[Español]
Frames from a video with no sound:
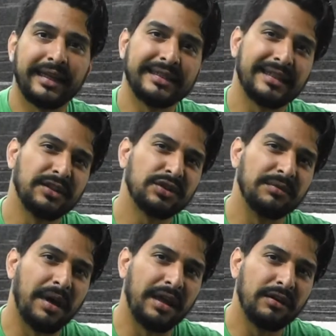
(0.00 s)
tres años y
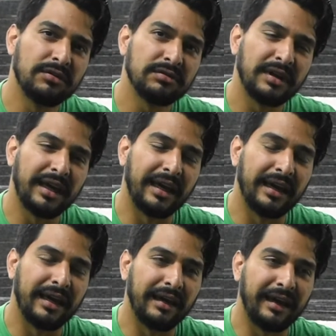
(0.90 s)
medio,
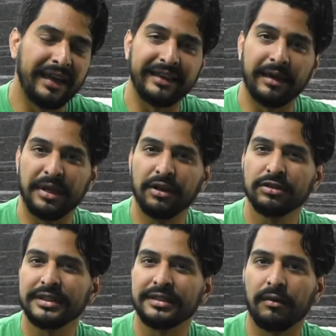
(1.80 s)
eh, entre
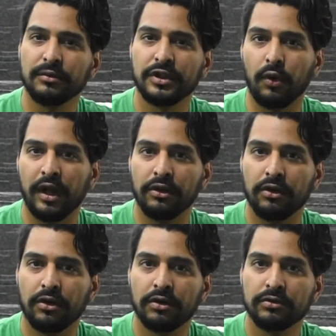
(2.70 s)
amigos estábamos
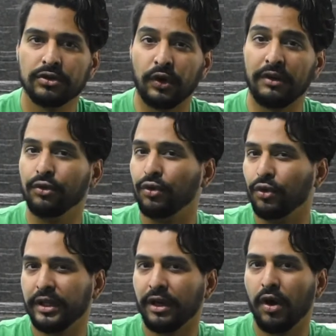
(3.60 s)
hablando sobre el futuro
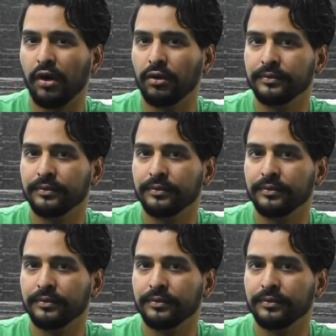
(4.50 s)
del trabajo,